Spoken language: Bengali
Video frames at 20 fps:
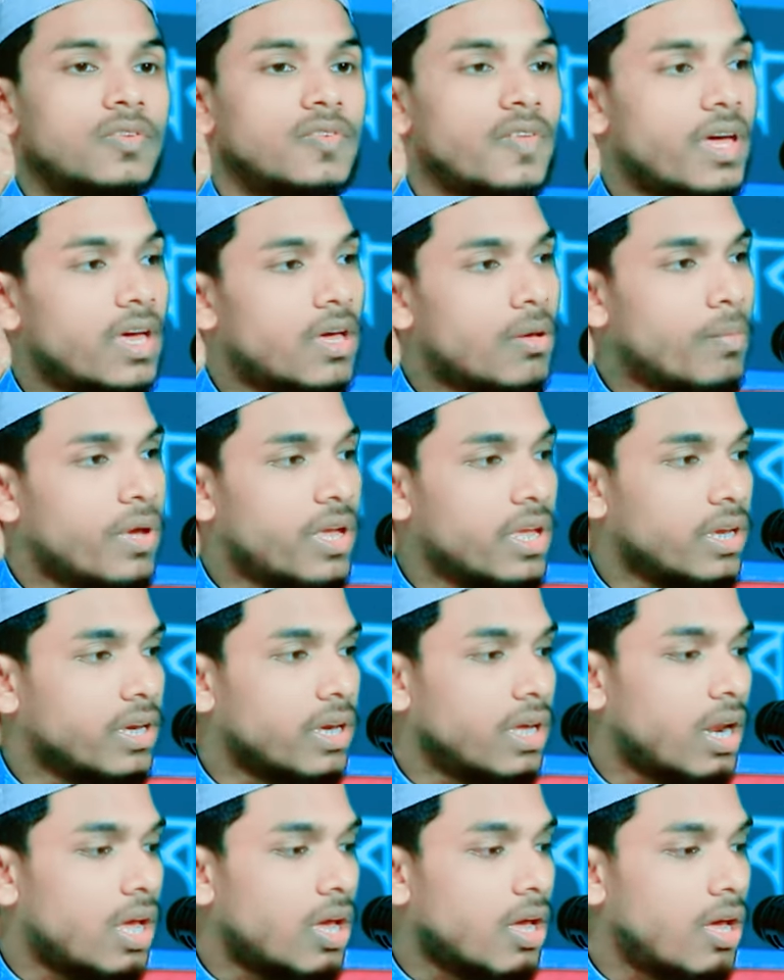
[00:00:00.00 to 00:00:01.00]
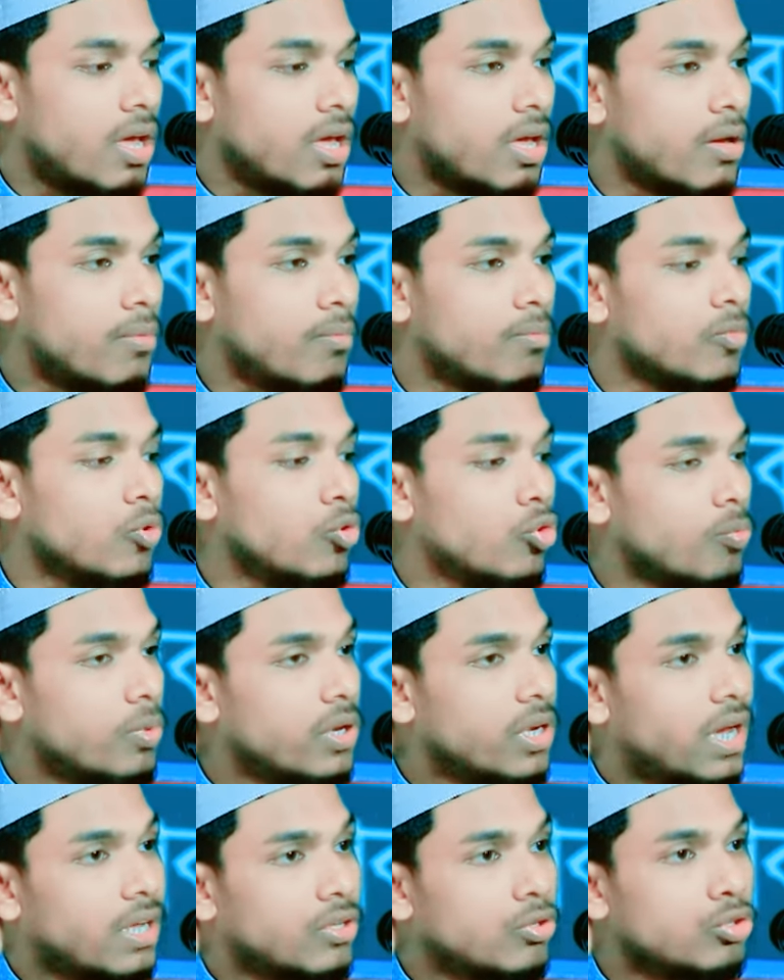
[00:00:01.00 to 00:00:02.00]
সাহাবাই কেরাম
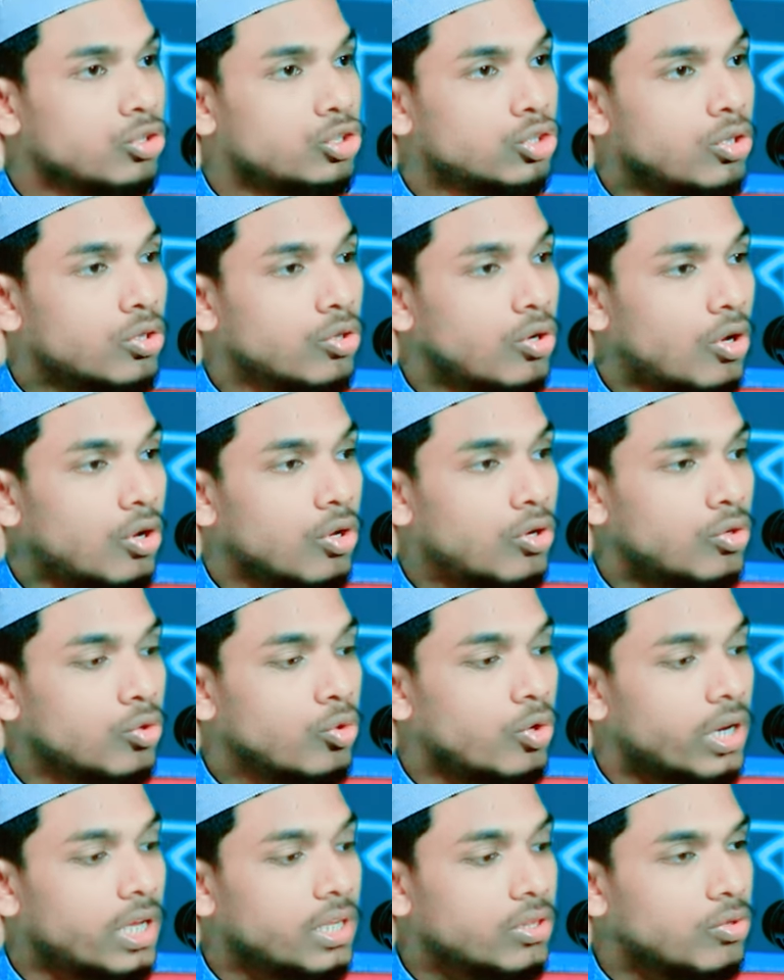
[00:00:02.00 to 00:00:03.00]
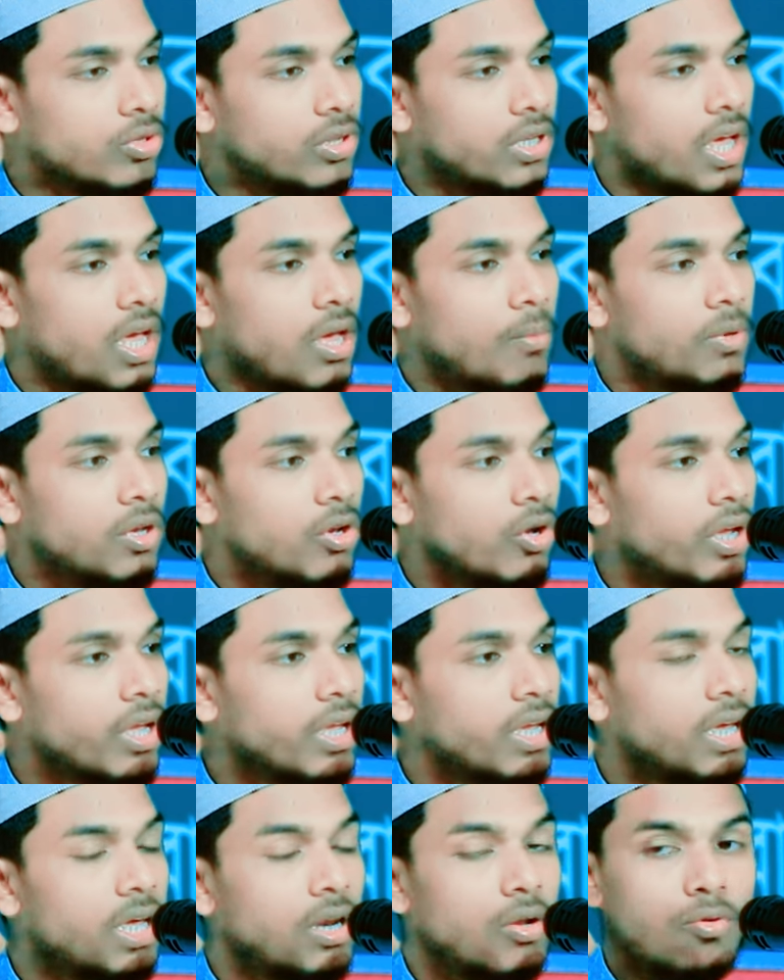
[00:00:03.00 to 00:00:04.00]
নবীর আদর্শ গ্রহণ করে তো দামি
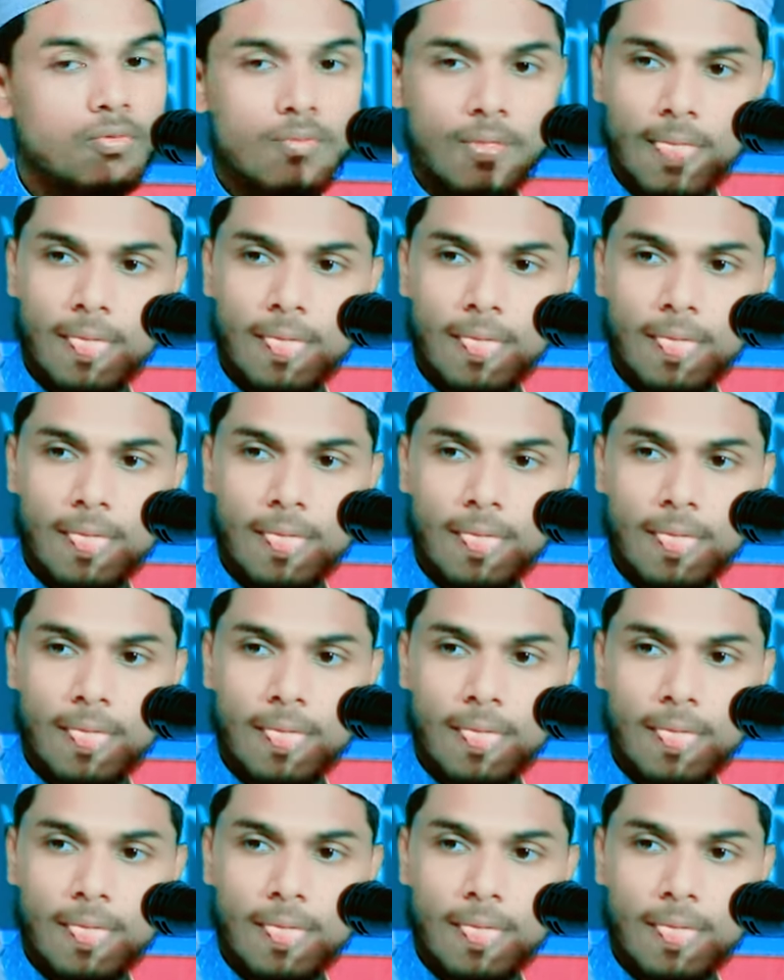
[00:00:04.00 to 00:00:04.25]
হয়ে গেল